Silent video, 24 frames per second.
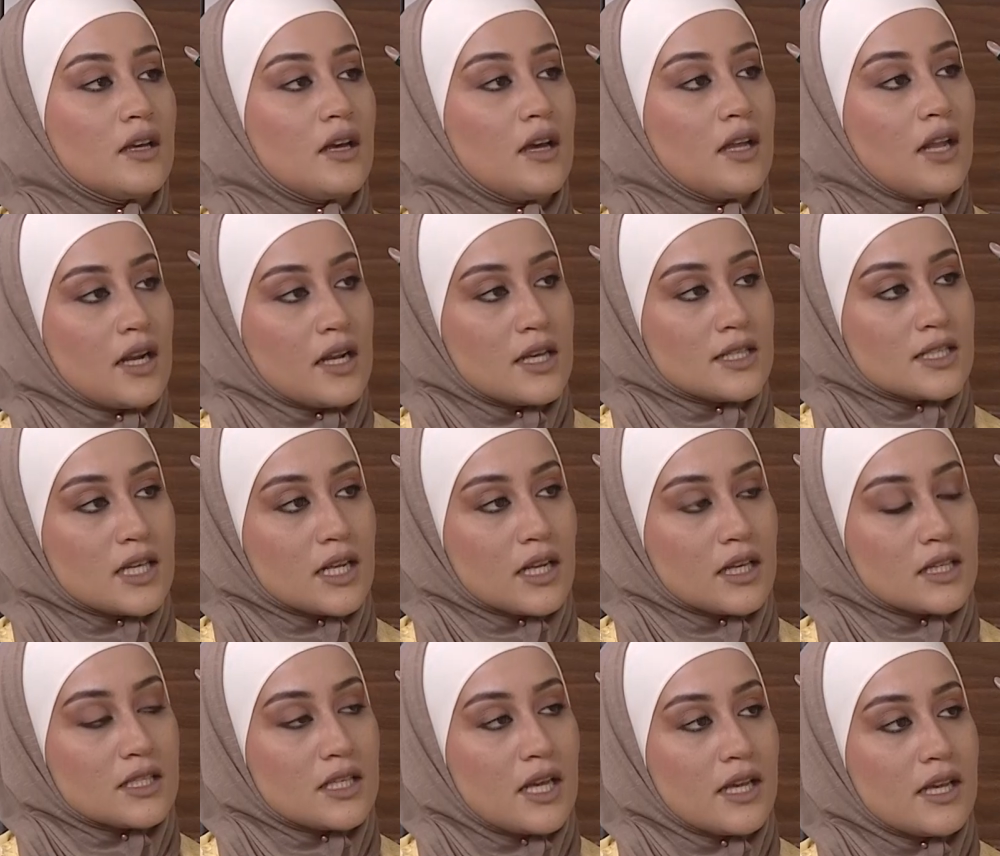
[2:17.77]
العناصر
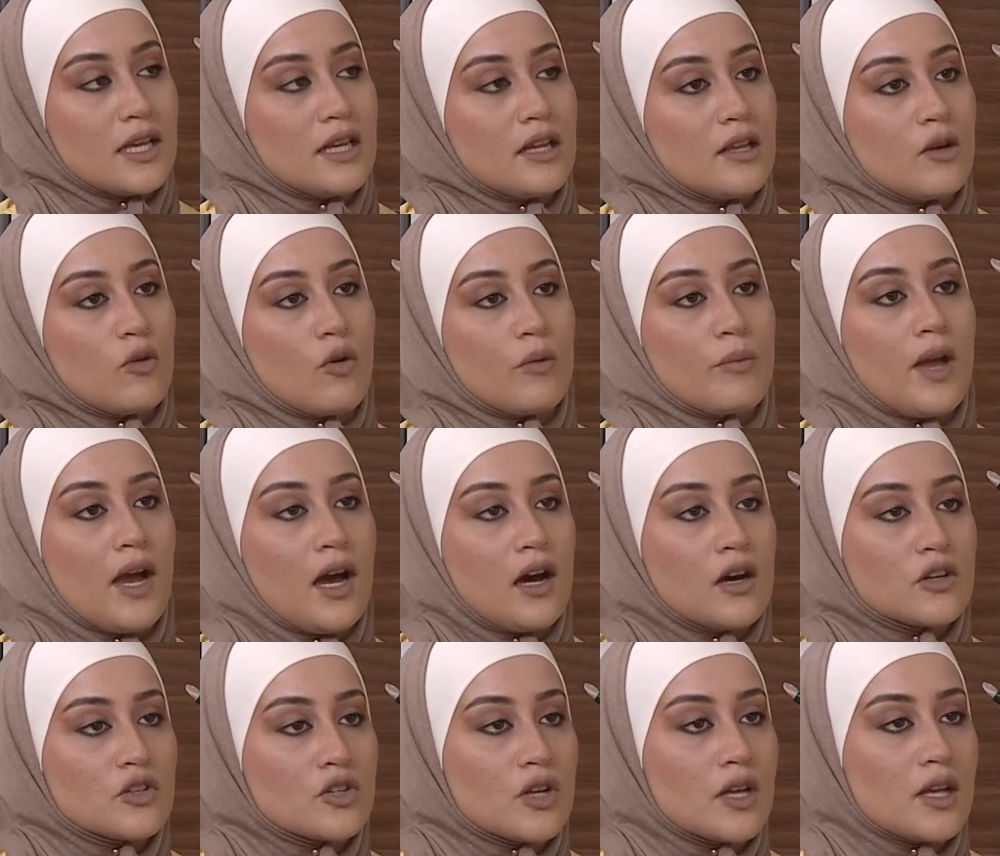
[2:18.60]
الغذائيه اللي هو
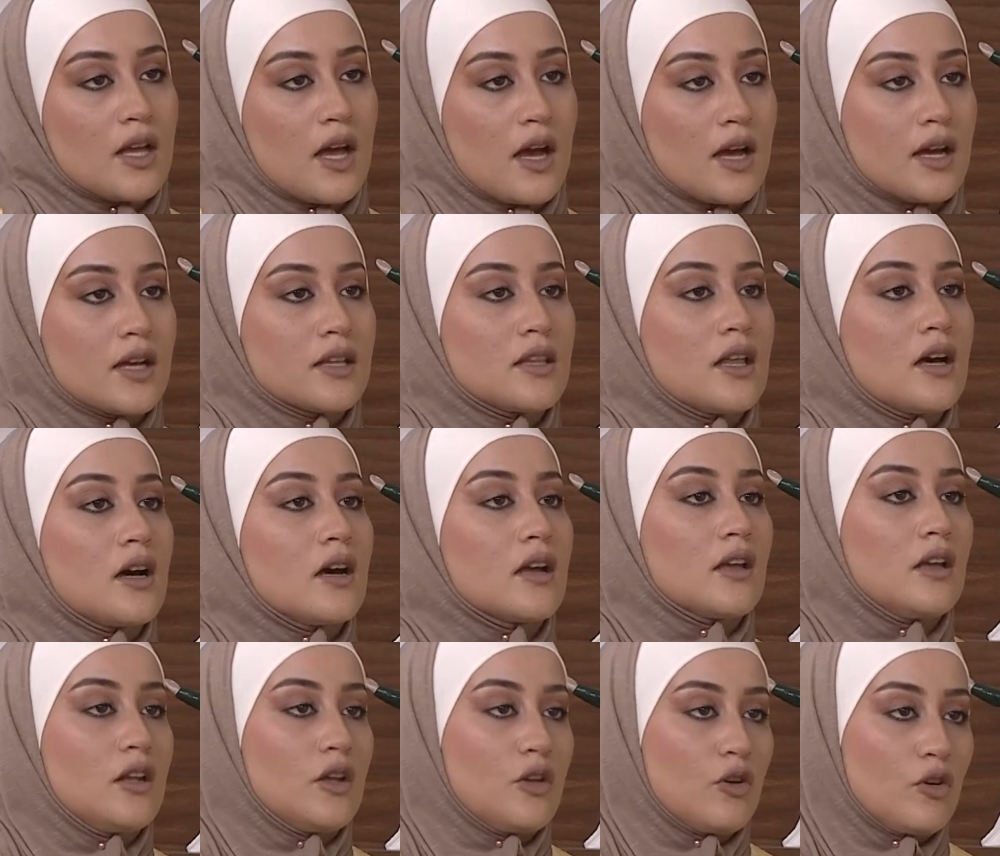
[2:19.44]
بحاجه ياخذها
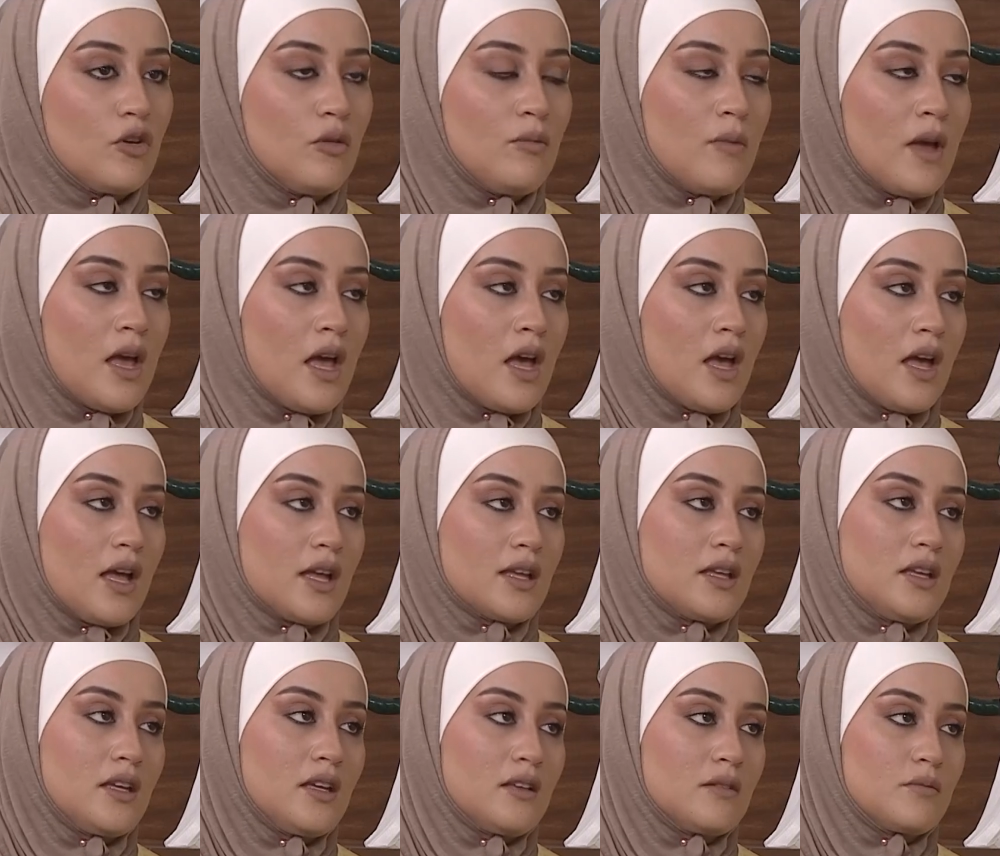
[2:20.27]
كل يوم
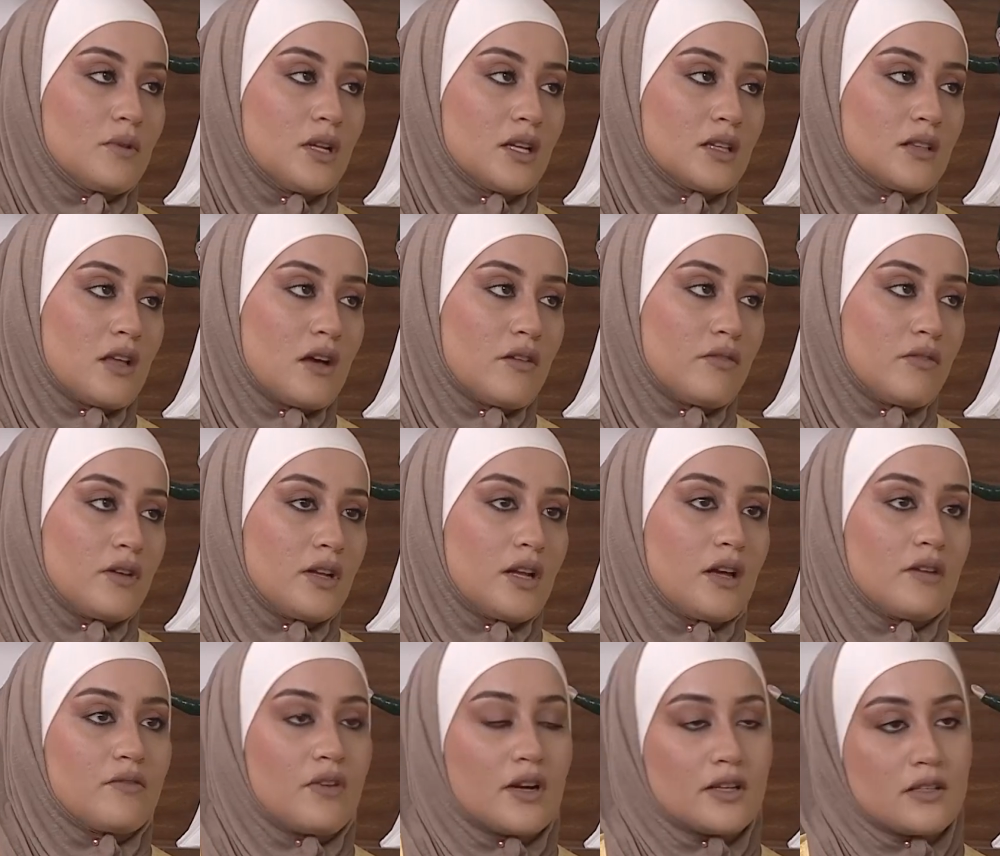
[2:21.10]
اكيد بالاضافه
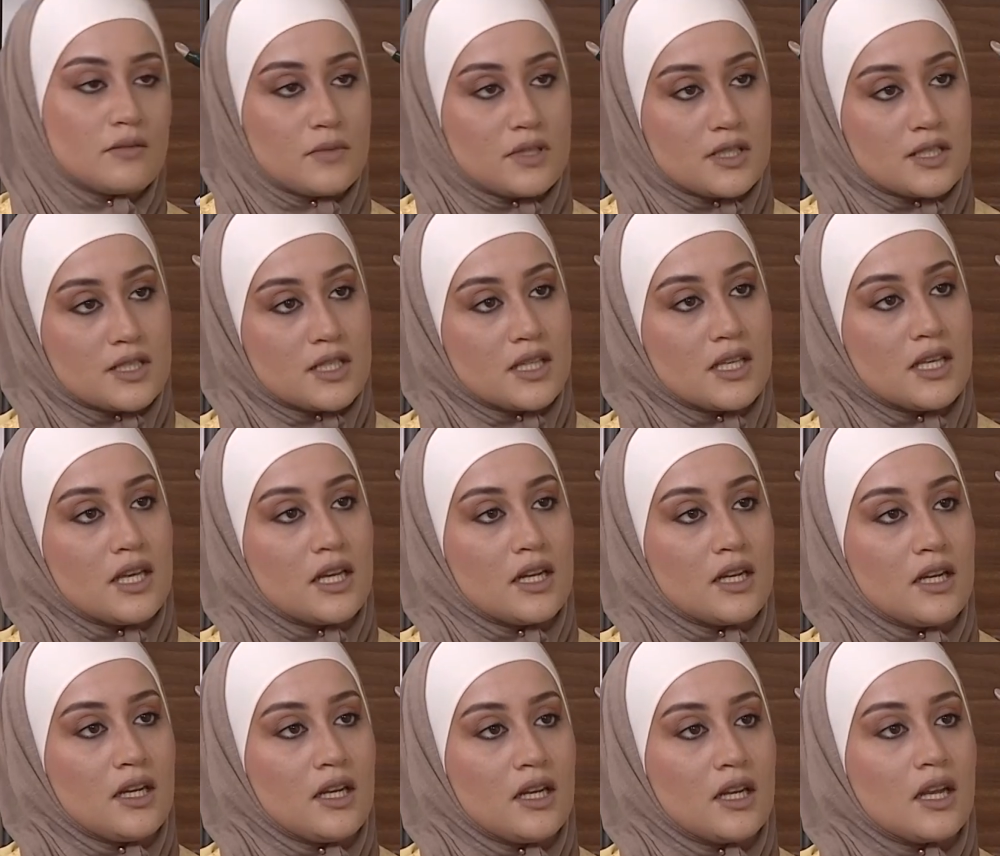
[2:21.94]
لفيتامين سي
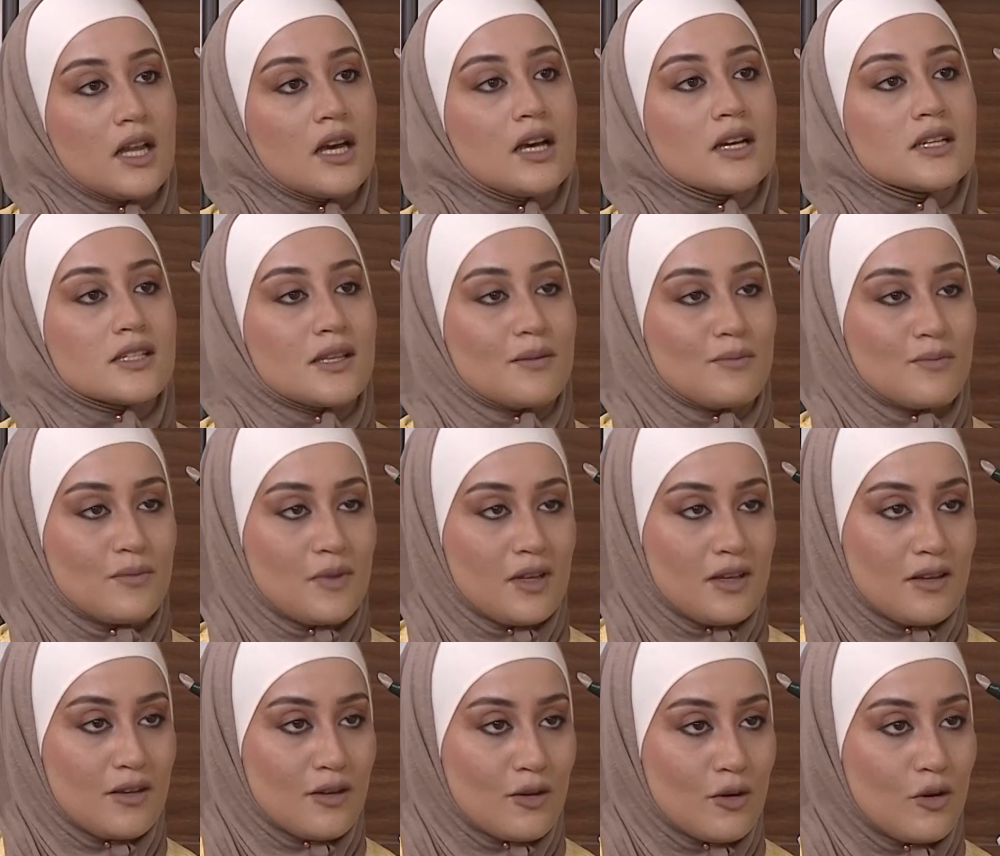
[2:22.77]
اللي نحن لازم
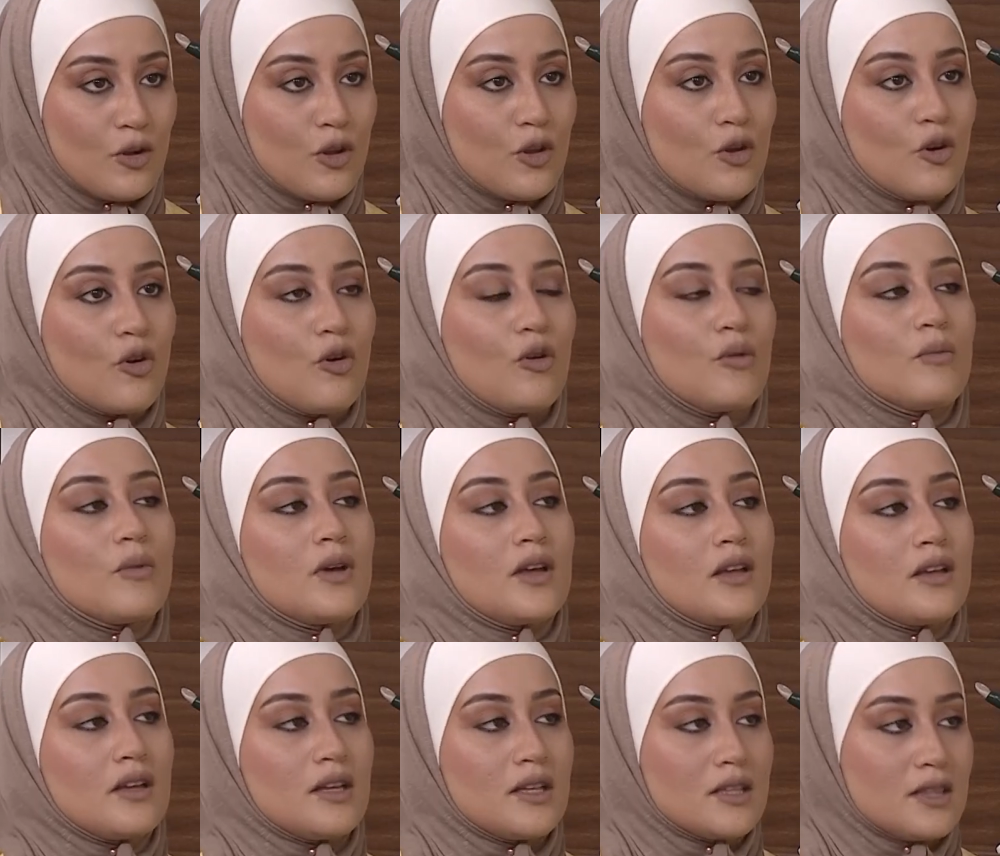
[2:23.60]
كل يوم
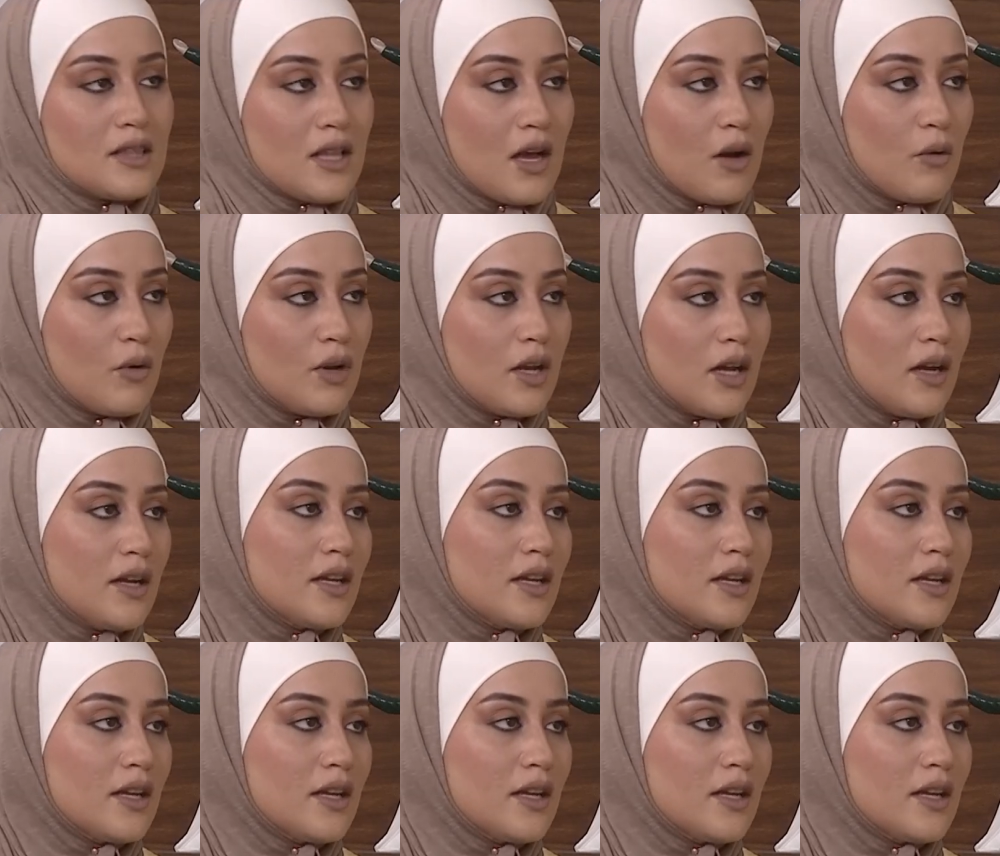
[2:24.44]
يتناولها